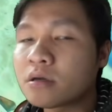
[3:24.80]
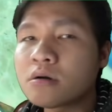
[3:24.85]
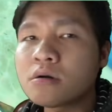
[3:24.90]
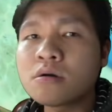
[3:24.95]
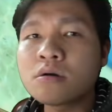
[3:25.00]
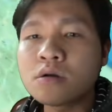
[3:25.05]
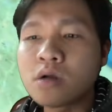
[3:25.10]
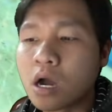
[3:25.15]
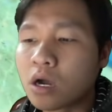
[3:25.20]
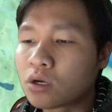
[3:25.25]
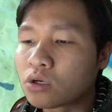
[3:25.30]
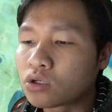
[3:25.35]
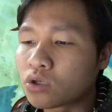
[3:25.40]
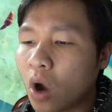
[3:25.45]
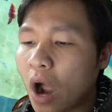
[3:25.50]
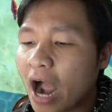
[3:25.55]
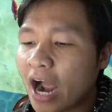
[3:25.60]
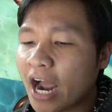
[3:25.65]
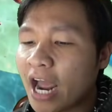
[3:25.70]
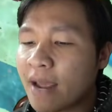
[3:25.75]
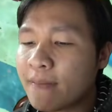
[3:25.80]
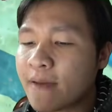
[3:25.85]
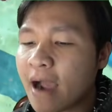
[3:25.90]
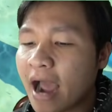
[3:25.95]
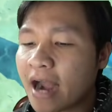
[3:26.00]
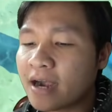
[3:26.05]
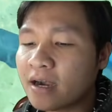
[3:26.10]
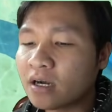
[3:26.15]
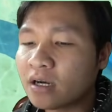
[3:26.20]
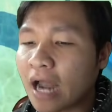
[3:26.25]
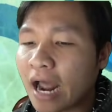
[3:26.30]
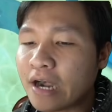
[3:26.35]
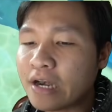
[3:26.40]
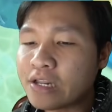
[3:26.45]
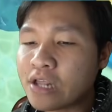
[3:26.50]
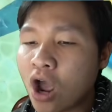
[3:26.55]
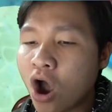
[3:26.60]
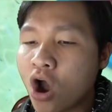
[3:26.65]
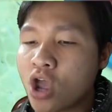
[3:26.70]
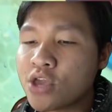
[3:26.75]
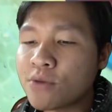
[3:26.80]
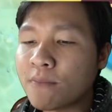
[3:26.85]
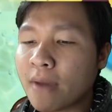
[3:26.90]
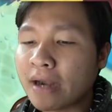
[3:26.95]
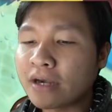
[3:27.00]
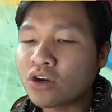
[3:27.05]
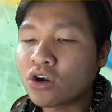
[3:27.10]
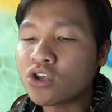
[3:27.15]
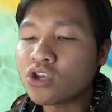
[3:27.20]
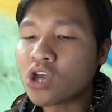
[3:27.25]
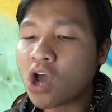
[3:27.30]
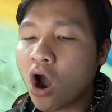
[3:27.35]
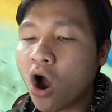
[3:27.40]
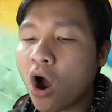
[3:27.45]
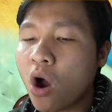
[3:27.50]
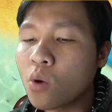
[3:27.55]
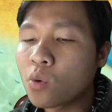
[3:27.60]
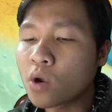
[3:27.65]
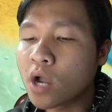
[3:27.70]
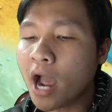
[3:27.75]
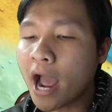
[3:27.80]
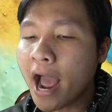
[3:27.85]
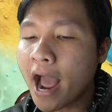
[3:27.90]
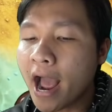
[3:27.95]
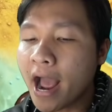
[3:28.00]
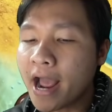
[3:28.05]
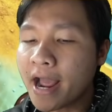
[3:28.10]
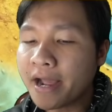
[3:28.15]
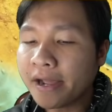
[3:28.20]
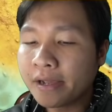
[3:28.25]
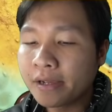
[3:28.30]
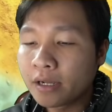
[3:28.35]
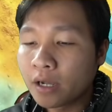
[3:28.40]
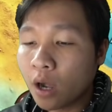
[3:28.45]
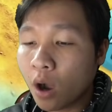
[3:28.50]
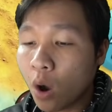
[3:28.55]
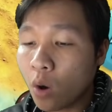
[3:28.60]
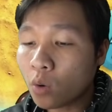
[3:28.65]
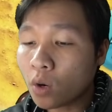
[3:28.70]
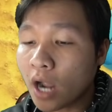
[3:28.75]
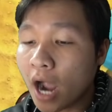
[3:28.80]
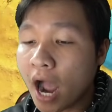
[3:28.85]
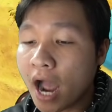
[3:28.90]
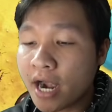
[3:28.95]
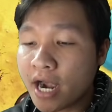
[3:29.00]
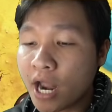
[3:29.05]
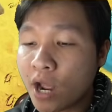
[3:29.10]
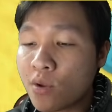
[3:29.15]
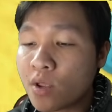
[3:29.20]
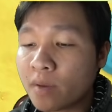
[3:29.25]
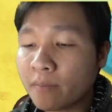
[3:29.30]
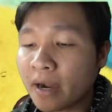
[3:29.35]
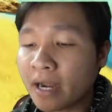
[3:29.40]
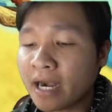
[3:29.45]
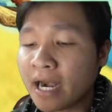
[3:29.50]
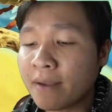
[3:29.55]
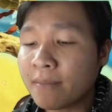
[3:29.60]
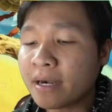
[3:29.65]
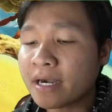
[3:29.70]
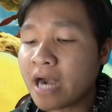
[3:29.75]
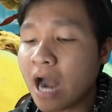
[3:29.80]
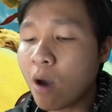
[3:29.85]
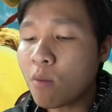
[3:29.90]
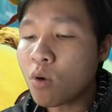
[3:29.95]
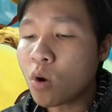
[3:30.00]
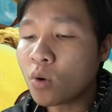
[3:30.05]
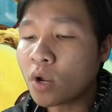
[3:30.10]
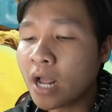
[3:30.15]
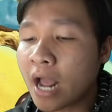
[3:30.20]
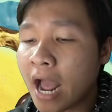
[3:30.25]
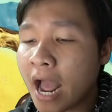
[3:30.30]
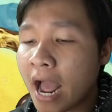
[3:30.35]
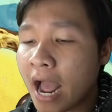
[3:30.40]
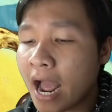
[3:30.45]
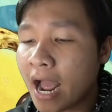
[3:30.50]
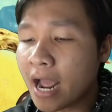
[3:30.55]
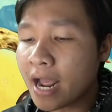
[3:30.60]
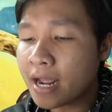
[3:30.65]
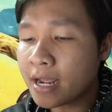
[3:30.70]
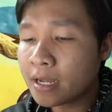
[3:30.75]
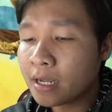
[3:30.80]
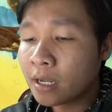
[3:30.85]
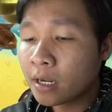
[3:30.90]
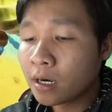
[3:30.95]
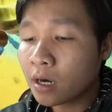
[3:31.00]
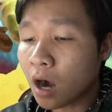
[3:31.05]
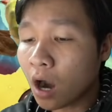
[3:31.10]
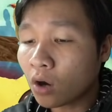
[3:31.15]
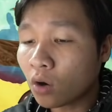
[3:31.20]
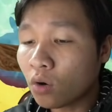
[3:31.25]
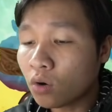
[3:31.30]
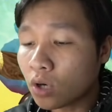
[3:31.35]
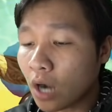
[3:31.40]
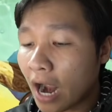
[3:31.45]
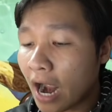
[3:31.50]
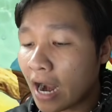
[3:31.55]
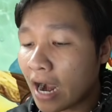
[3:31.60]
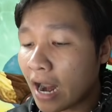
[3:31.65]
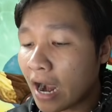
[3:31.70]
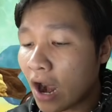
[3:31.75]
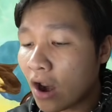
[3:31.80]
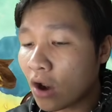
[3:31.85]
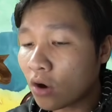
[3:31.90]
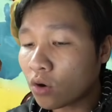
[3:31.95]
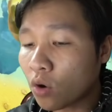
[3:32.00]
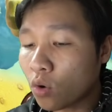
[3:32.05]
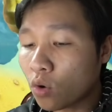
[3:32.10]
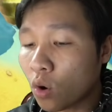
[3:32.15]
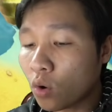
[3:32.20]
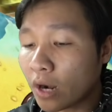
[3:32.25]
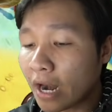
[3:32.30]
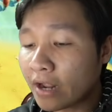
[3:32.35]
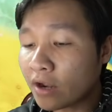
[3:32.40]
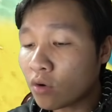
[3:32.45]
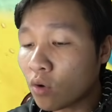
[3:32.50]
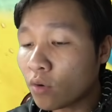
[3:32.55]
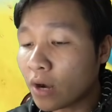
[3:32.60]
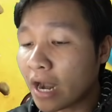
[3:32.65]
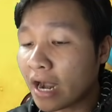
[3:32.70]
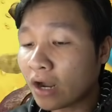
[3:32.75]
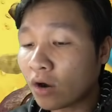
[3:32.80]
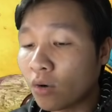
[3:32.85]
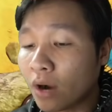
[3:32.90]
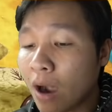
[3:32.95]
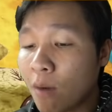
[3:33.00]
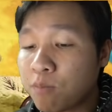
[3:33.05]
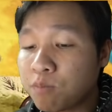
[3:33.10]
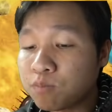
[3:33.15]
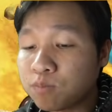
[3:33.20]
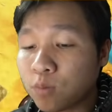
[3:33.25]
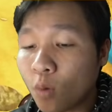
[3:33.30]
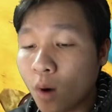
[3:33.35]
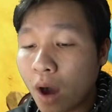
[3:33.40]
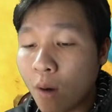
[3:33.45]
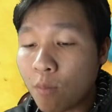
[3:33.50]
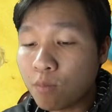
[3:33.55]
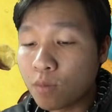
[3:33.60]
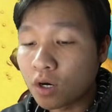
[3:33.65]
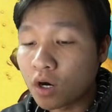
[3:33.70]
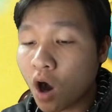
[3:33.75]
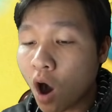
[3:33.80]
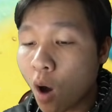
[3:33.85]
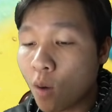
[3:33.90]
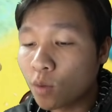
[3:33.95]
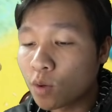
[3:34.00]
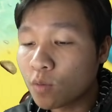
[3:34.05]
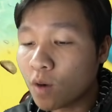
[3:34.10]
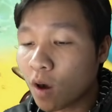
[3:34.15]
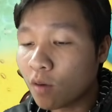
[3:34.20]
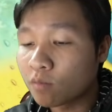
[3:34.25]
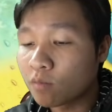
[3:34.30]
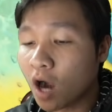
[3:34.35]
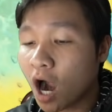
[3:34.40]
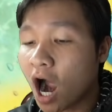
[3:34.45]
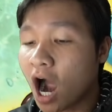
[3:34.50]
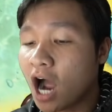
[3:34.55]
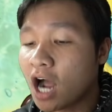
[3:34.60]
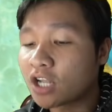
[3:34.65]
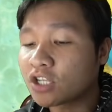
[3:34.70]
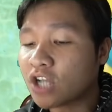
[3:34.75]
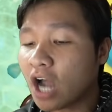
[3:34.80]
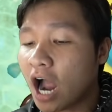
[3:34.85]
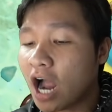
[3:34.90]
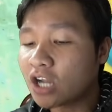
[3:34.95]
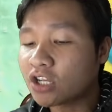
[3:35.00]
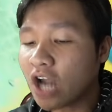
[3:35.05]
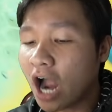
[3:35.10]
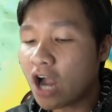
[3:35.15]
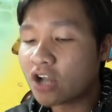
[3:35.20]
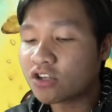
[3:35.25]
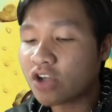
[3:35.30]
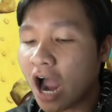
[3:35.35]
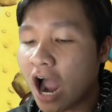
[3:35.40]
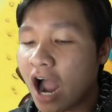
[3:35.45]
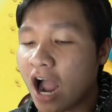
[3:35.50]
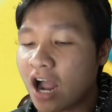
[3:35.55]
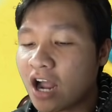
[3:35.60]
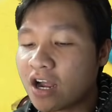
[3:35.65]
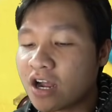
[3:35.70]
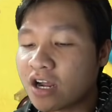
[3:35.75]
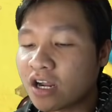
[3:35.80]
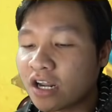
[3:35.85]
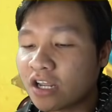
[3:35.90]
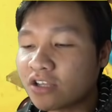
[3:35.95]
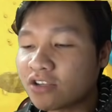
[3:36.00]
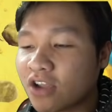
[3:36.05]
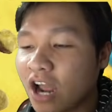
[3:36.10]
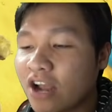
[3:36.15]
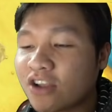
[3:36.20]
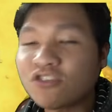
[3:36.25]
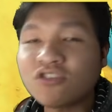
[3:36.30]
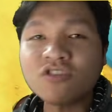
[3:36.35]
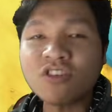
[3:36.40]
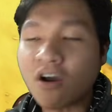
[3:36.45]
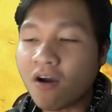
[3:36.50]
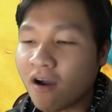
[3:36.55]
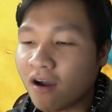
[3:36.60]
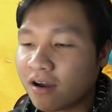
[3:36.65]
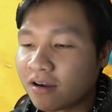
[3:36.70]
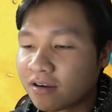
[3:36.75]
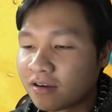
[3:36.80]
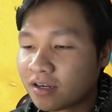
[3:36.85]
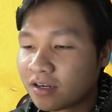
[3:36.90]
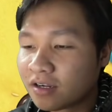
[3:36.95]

chưa đừng có ăn hiếp anh anh nhỏ nhưng mà anh có vỏ ok ok nếu như mà anh em anh đông ok rồi con à đây là con con này con này là con ốc con ốc mượn hồn đúng không à cho cho cho cho